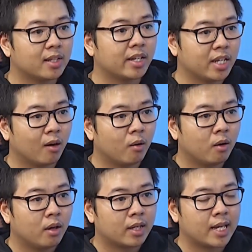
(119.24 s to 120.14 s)
kiện rất là nhiều
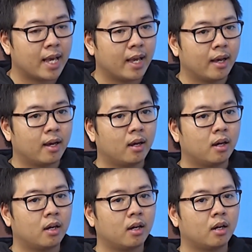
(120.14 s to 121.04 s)
để
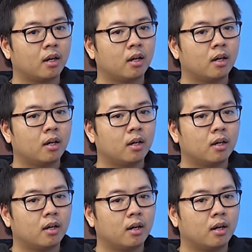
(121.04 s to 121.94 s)

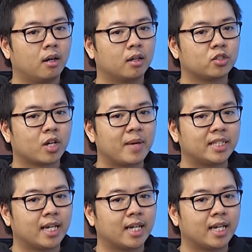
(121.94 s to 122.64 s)
uh, cho các bạn